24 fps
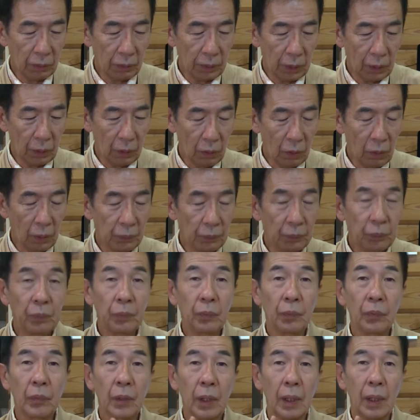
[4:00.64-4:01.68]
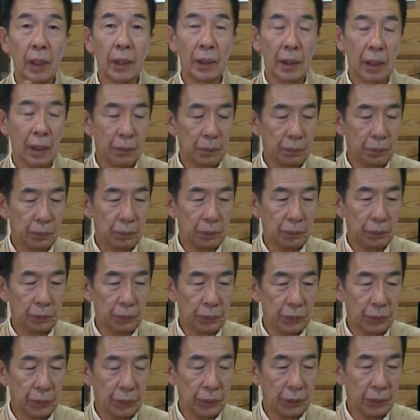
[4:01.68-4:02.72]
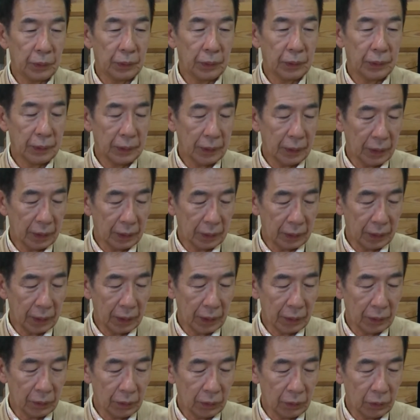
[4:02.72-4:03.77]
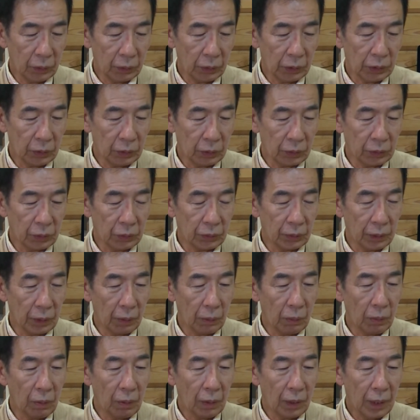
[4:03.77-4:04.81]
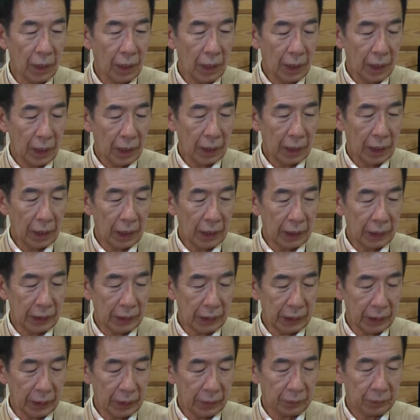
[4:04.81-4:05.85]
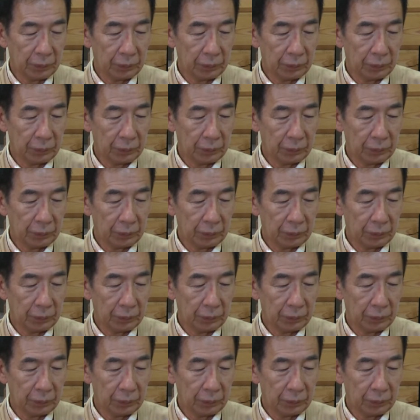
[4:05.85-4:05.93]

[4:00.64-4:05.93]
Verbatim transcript: バーを、えー、タップしてですねそれで都市のツアーを開始